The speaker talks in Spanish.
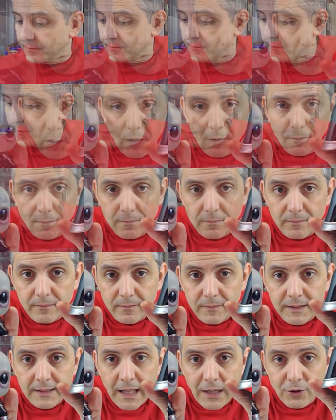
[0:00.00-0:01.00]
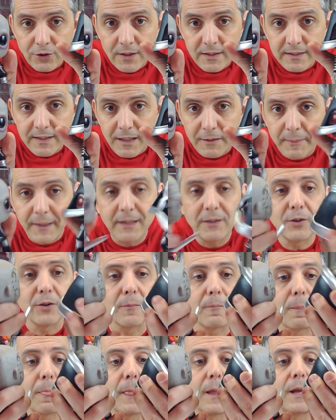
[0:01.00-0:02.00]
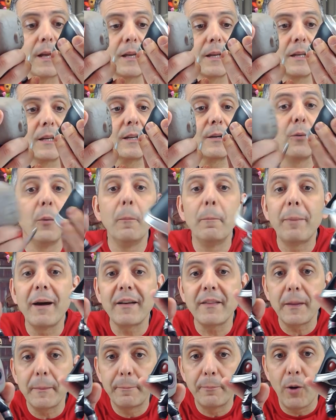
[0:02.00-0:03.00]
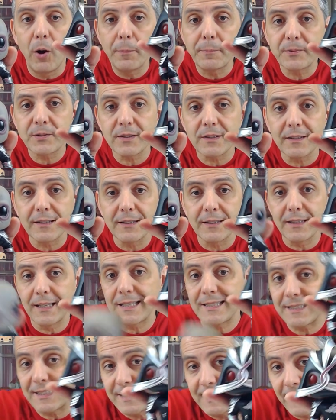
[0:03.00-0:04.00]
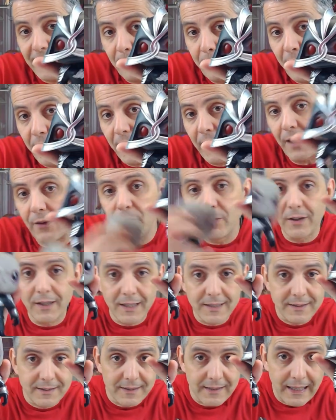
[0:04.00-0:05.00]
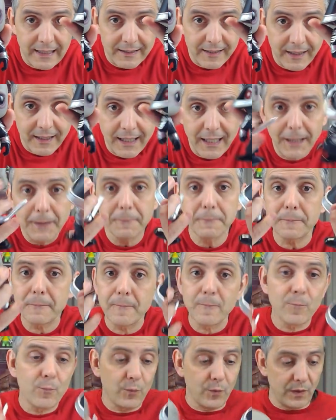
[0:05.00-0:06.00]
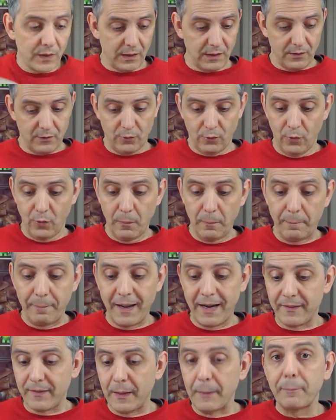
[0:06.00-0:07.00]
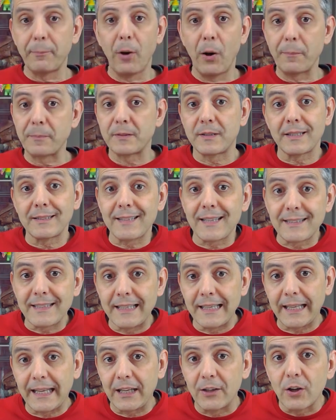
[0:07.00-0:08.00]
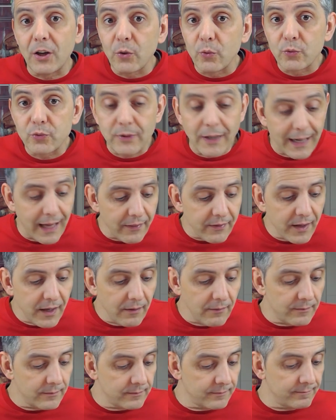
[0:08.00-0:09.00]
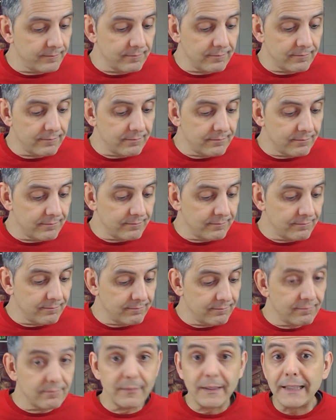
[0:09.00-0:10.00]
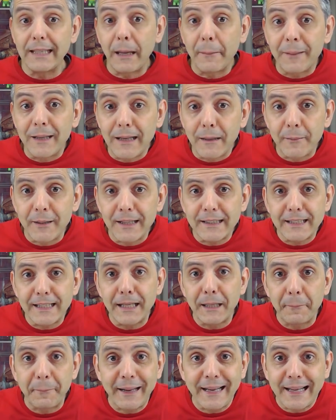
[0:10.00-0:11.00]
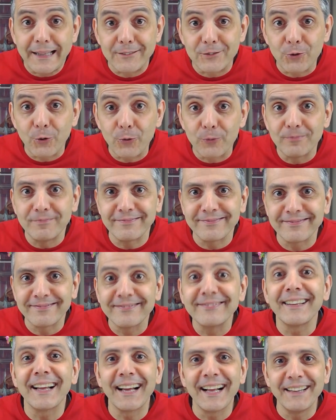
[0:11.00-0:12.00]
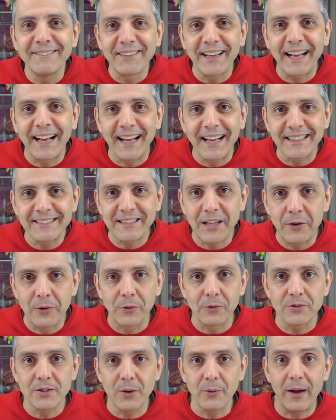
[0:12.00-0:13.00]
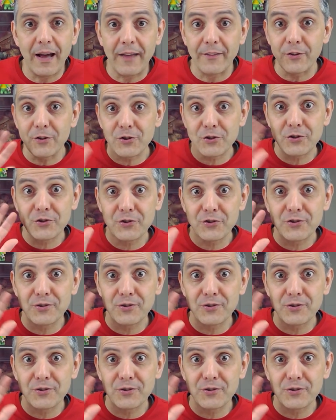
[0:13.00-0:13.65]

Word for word: Bueno, y ya los estáis viendo. Un par de pops, este es el que me ha llegado, este ya le tenía. Un par de pops de esta serie que no le gusta a nadie. Y a mí la verdad que me encantó. Venga, hasta luego, chao, adiós.